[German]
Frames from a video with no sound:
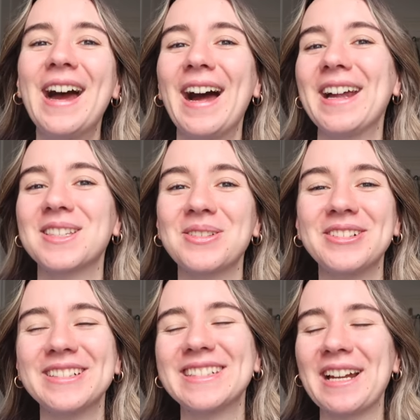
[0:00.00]

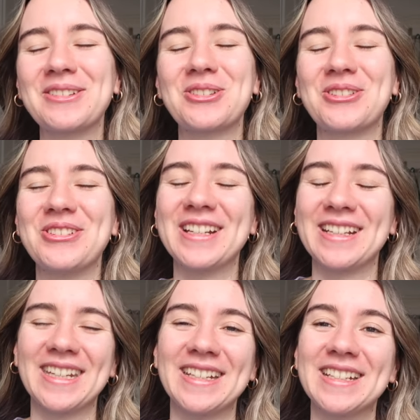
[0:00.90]
Also danke schön
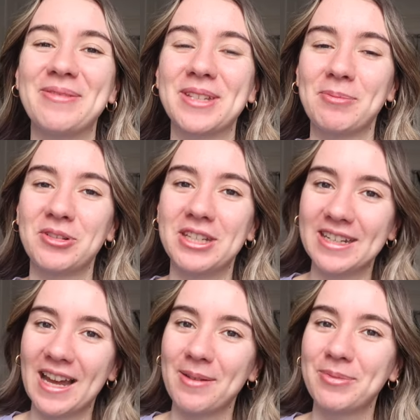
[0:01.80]
an jeden, der mich
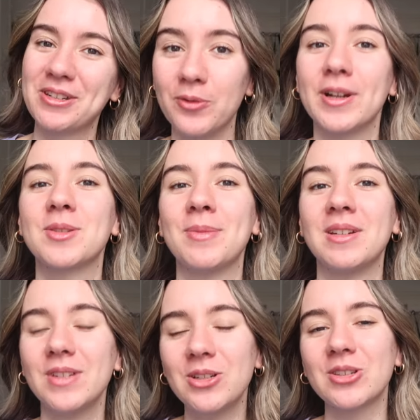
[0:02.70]
abonniert hat. Und falls du
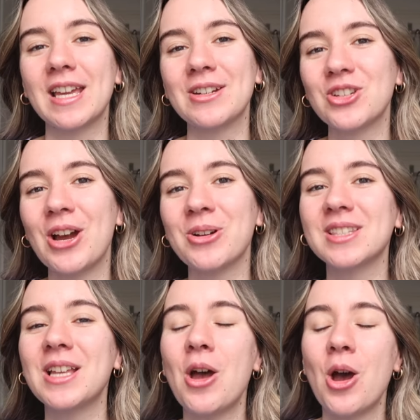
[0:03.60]
meine Videos gerne
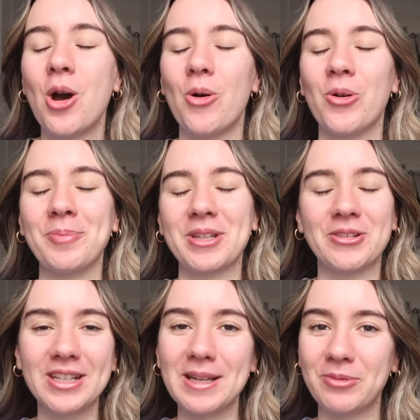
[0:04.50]
schaust und mich
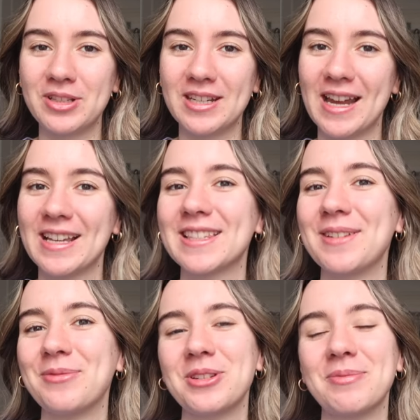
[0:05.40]
noch nicht abonniert hast,
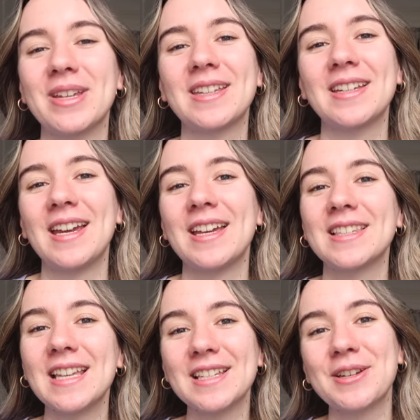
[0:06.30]
dann würde ich mich
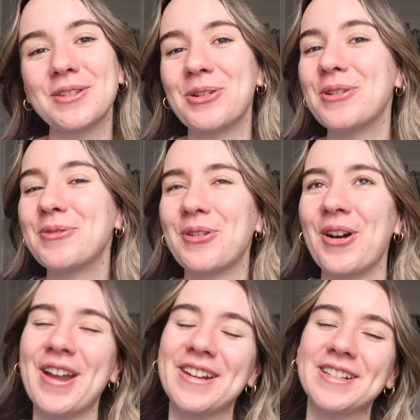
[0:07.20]
sehr, sehr doll
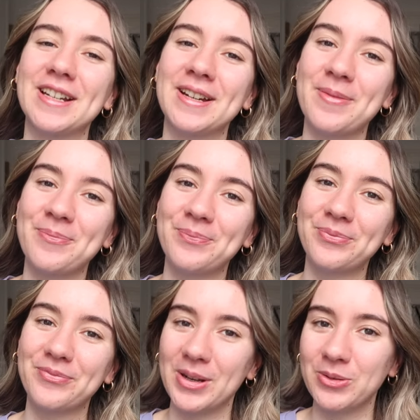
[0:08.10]
freuen, ähm,
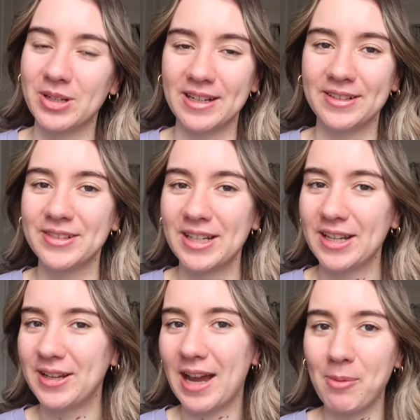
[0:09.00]
wenn du den
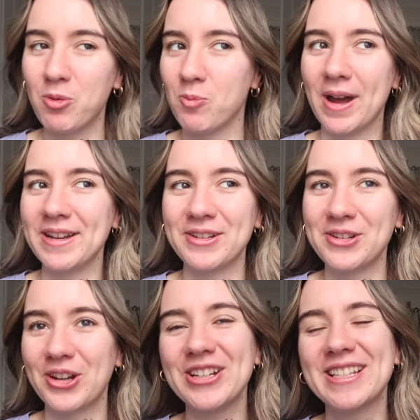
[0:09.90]
Abo-Button
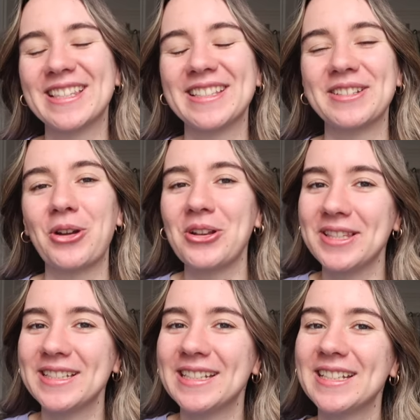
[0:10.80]
drückst.
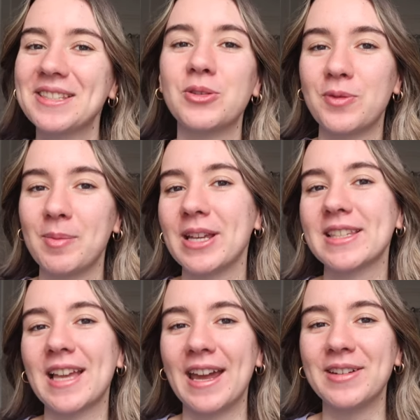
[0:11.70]
Kostet nichts und du
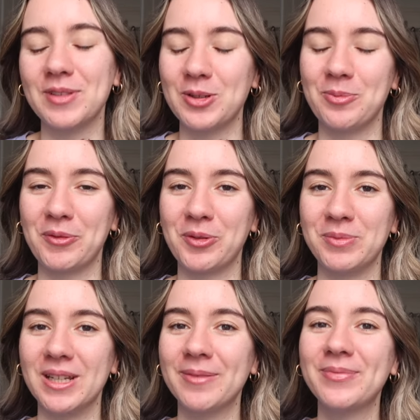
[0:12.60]
verpasst kein Video mehr von
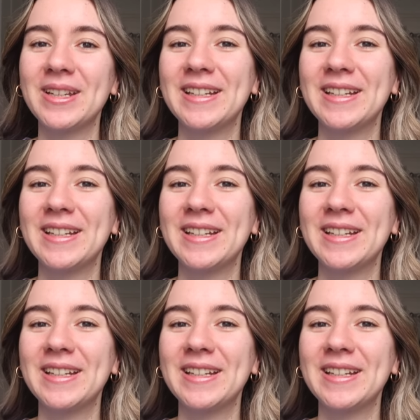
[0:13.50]
mir.